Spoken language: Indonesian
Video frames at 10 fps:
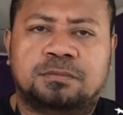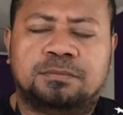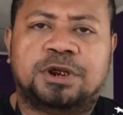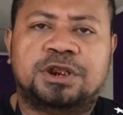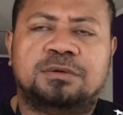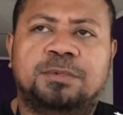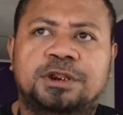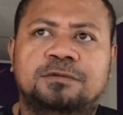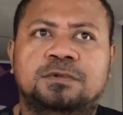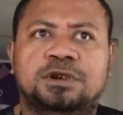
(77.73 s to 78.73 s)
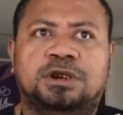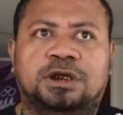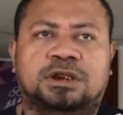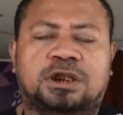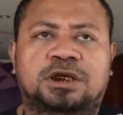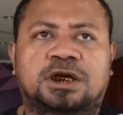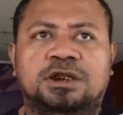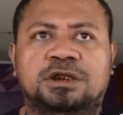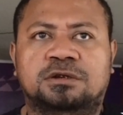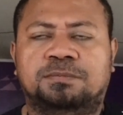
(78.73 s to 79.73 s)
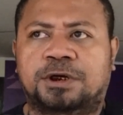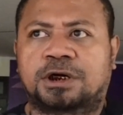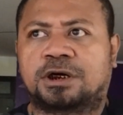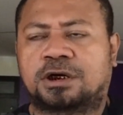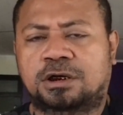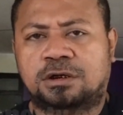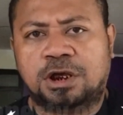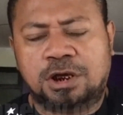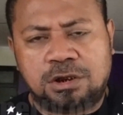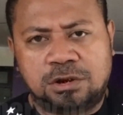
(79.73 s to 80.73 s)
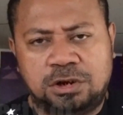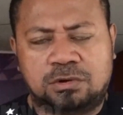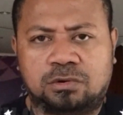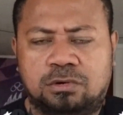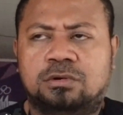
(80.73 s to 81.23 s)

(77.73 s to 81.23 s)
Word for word: manajemen yang tadi hadir Pak Dirut